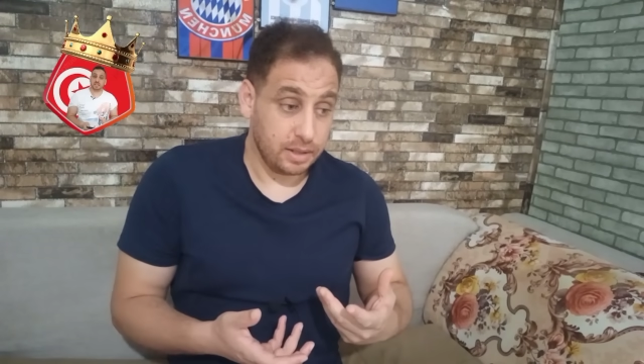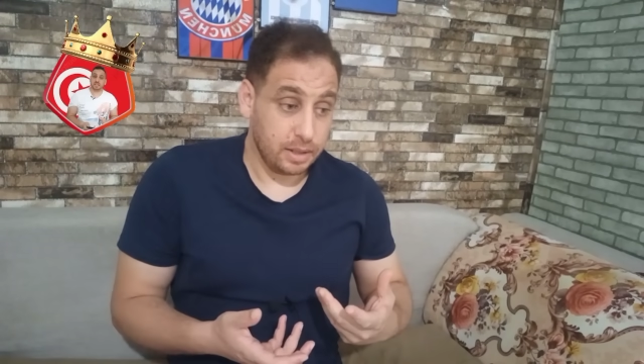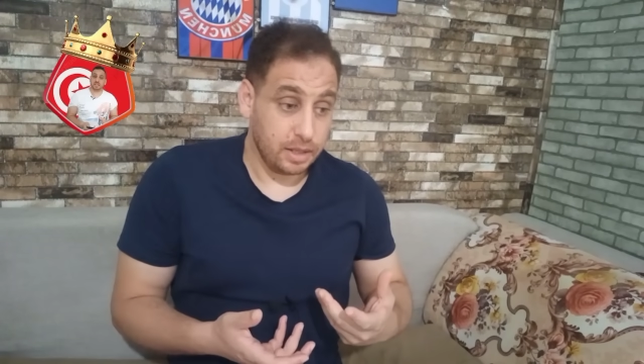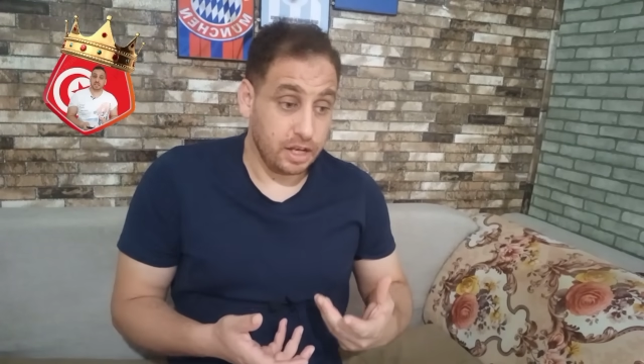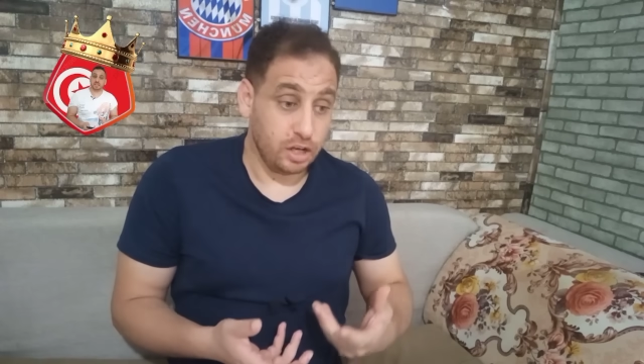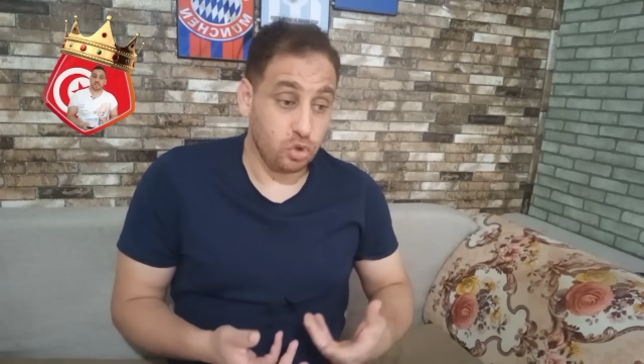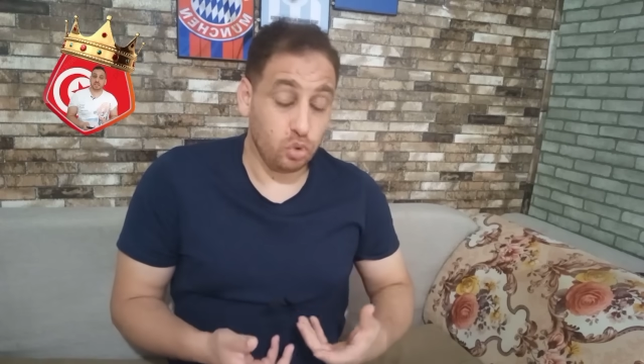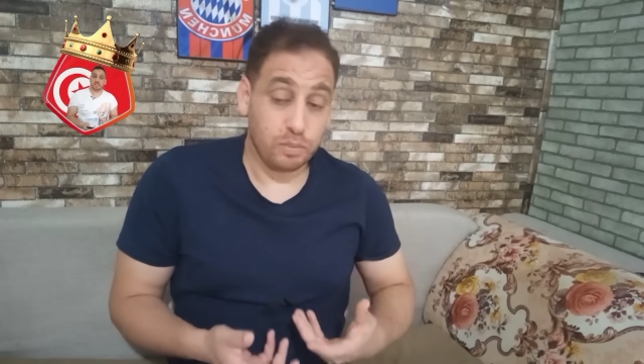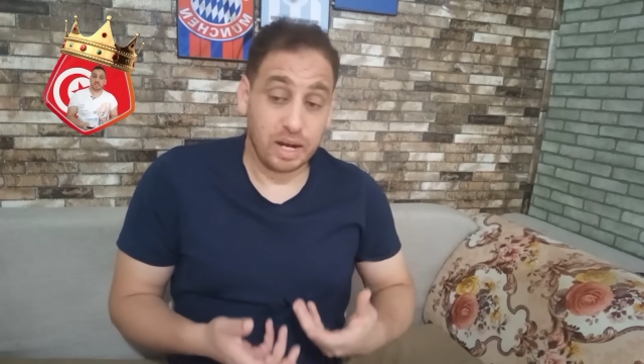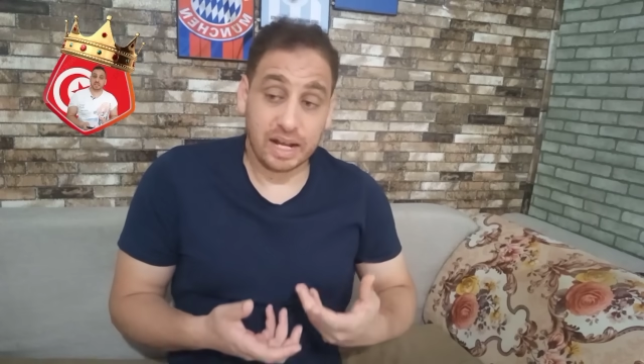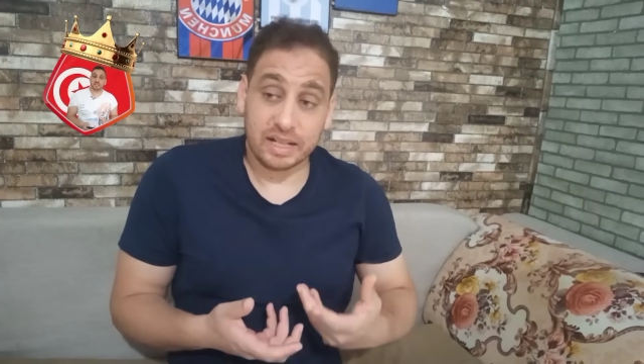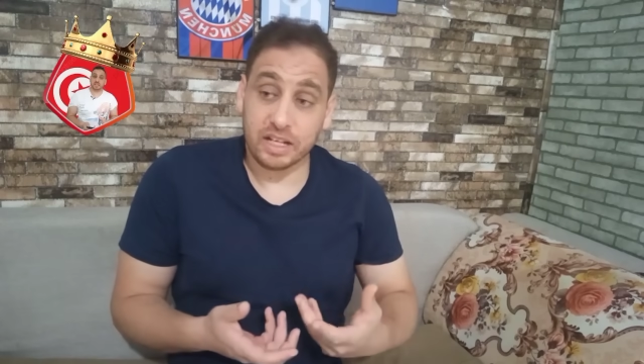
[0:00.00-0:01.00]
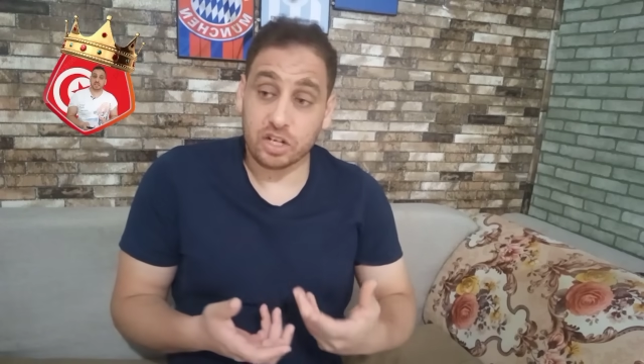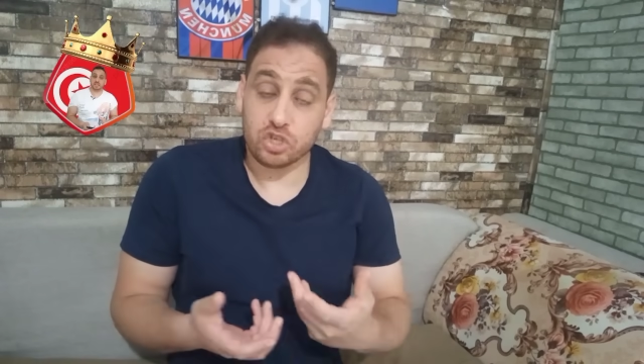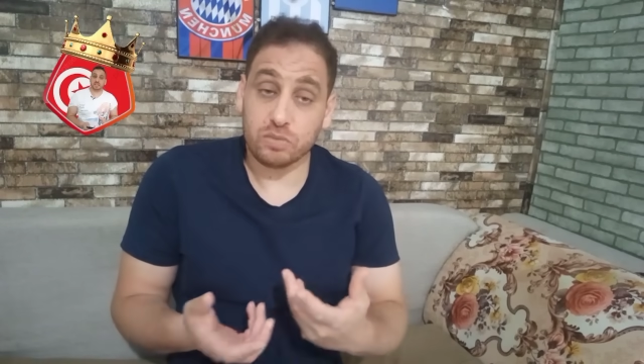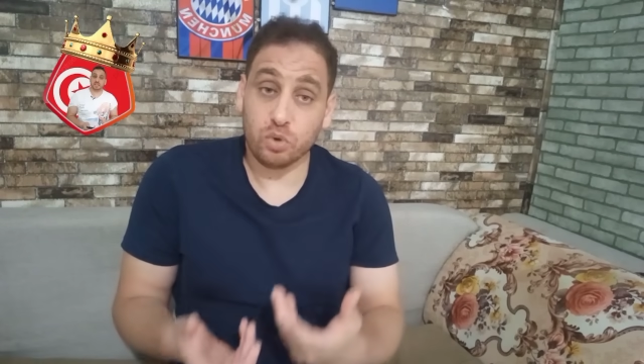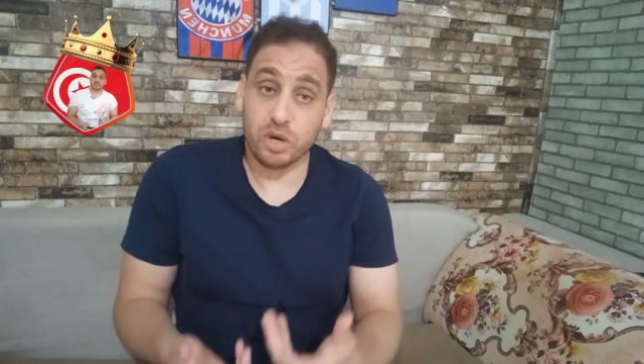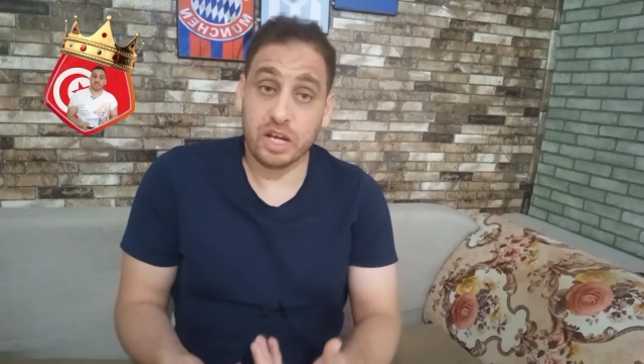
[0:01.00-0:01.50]
انه ما
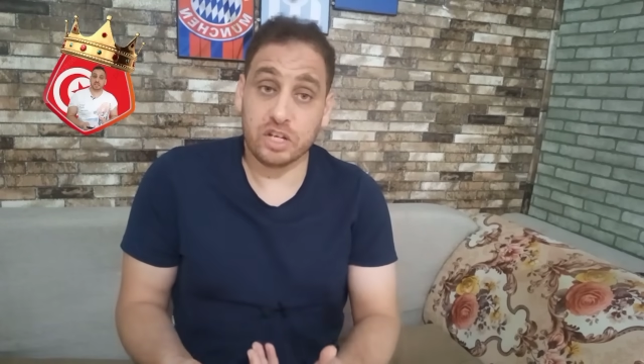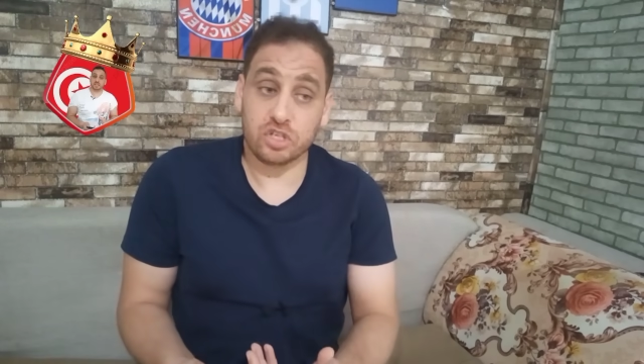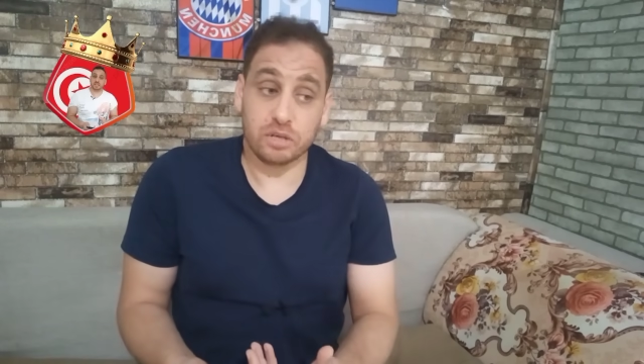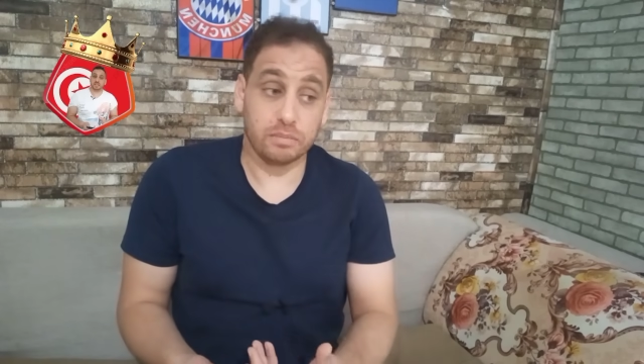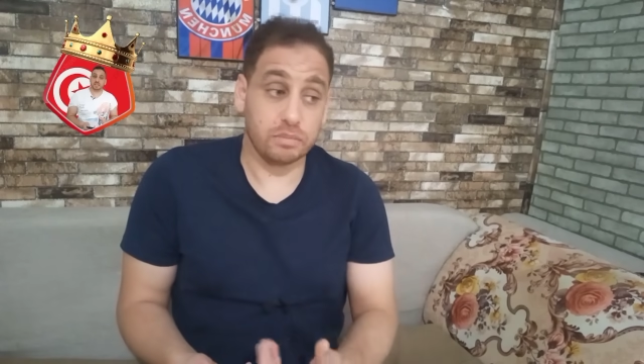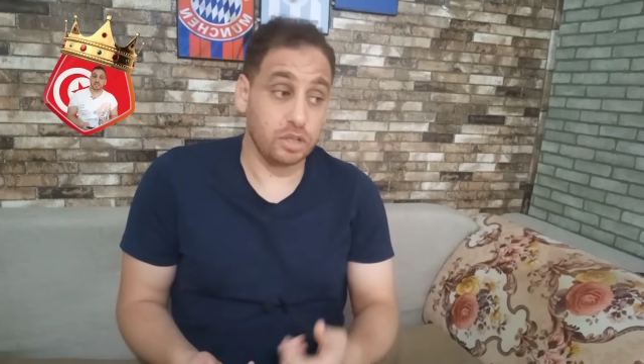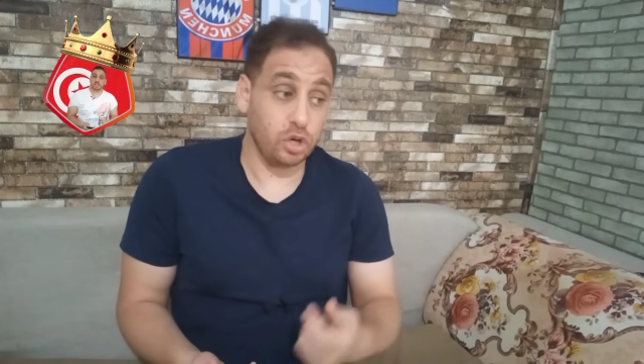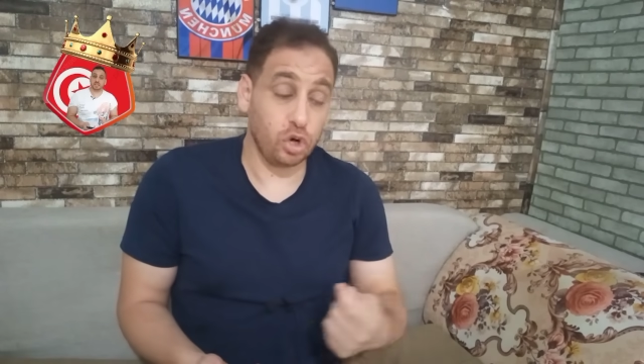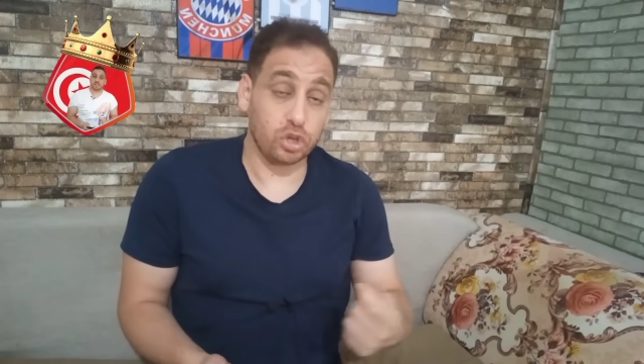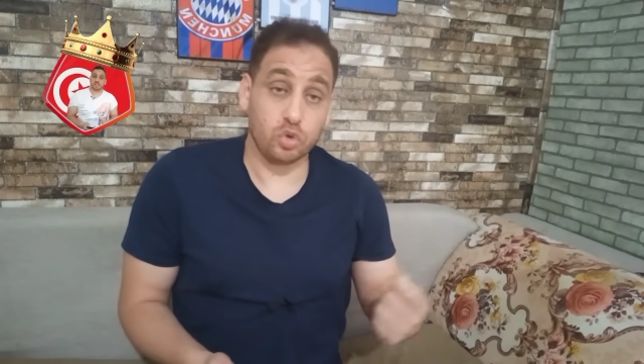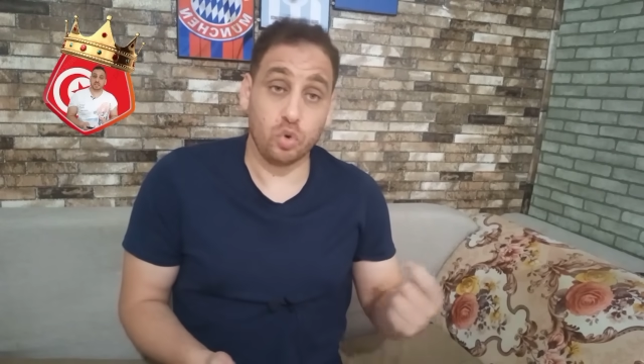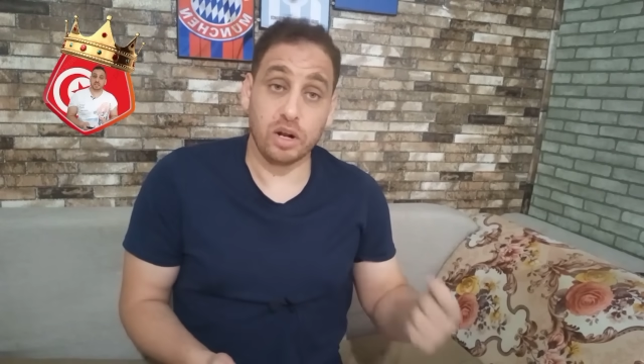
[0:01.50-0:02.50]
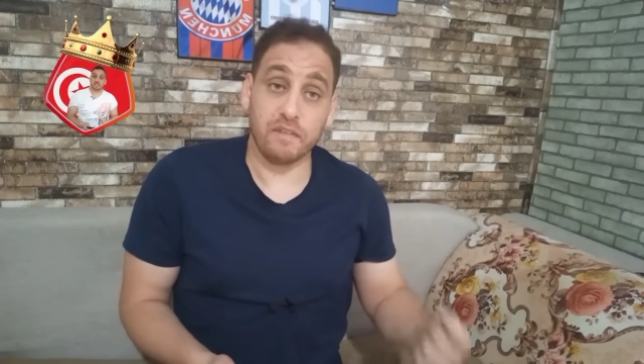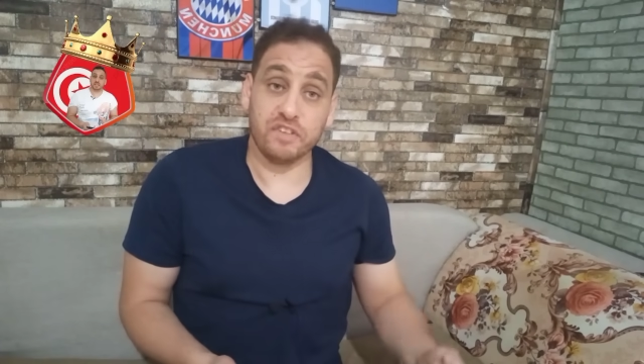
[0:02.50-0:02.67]
عندكش مهاجم يحط كرة